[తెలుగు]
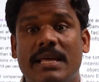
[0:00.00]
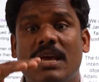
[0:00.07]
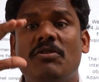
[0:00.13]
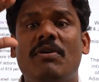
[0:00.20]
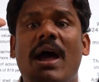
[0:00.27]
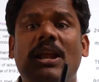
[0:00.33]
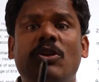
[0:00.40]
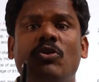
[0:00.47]
ఈ
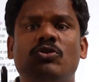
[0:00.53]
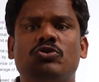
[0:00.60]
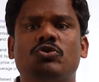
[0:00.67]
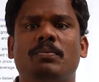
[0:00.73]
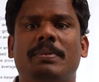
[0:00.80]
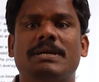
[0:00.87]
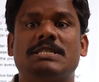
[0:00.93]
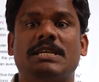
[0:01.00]
వాల్యూని
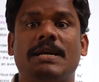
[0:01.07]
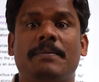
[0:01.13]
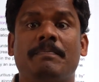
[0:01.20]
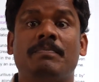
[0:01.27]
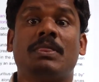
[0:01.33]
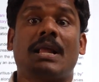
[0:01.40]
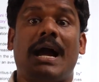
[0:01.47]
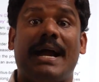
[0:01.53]
చూపించి
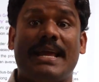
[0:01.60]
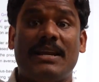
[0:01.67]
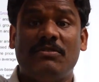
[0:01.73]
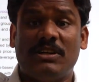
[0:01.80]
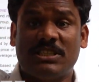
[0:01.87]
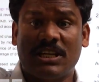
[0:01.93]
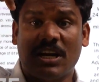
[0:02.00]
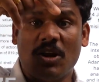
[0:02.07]
ఆ
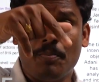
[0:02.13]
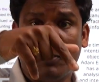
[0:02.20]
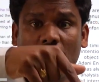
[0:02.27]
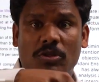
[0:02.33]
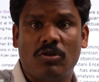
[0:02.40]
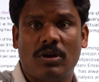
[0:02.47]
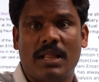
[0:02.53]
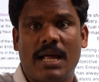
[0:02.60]
ఇన్వెస్టర్లు
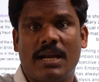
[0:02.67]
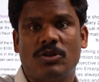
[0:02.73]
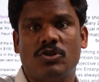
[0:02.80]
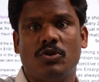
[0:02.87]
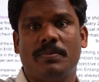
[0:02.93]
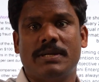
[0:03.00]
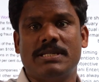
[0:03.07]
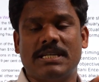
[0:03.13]
పెడుతున్న దాన్ని
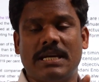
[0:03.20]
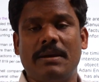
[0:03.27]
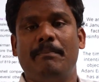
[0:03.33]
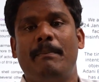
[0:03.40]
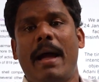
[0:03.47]
చూపించి